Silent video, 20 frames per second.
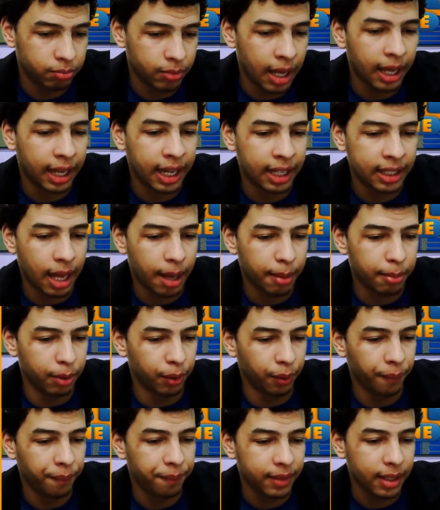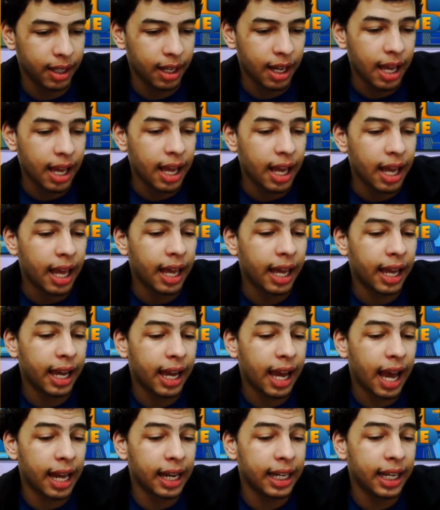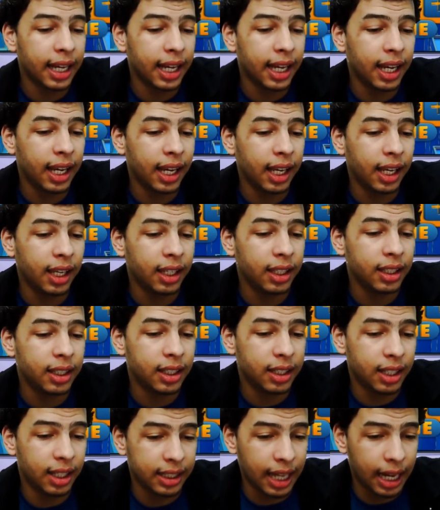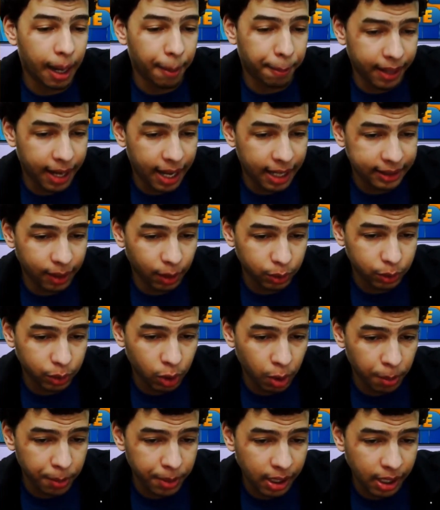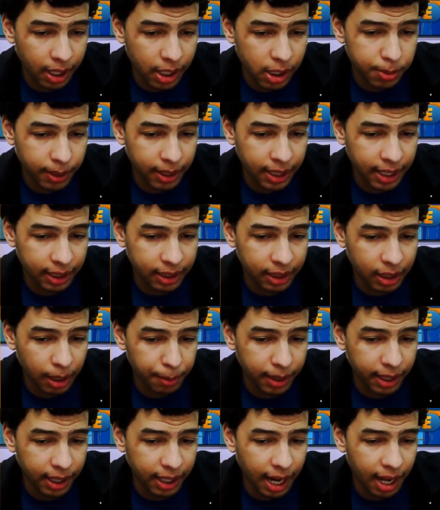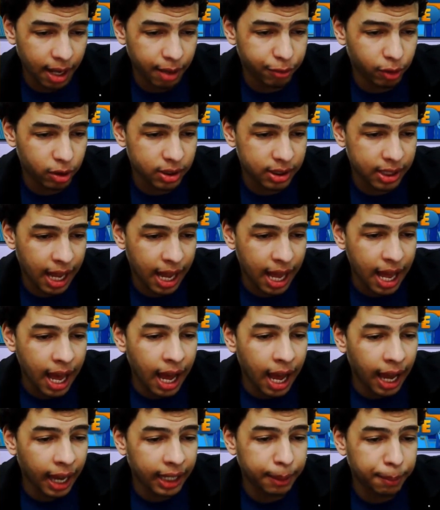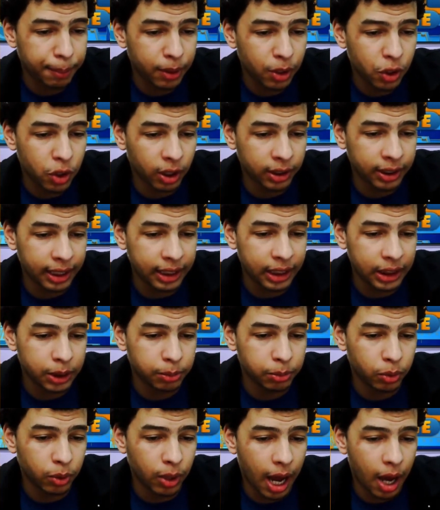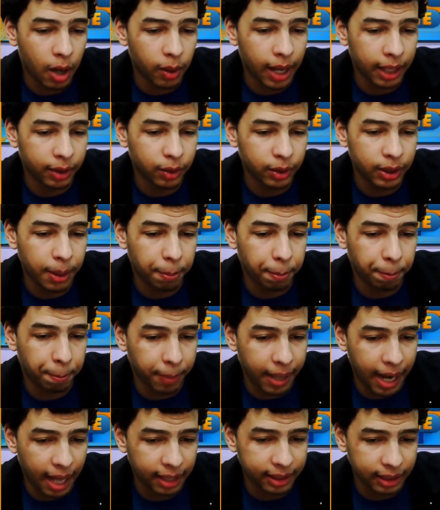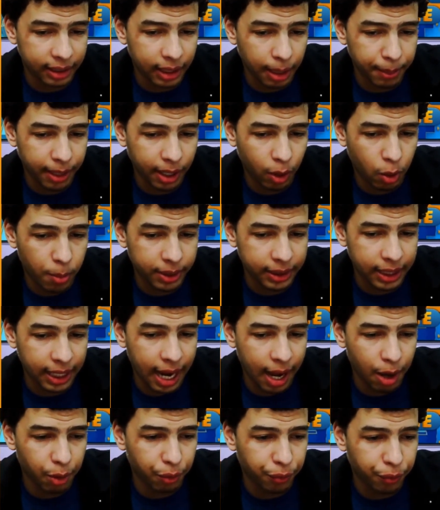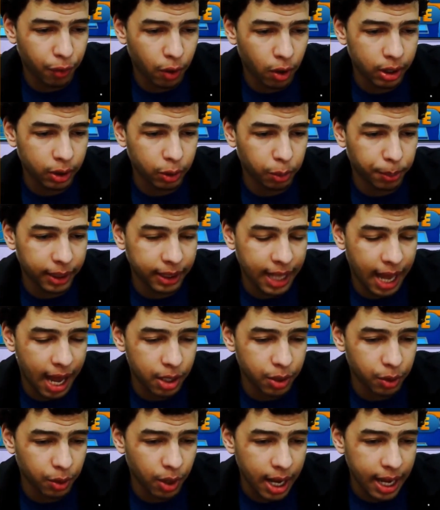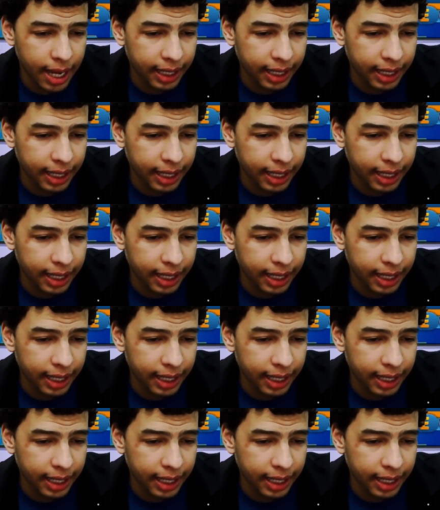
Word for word: É QW. É, além de Daniela Prata, outro nome experiente também irá reforçar a equipe de jornalismo ao lado de Prata. Também comandará o Fora do Plenário.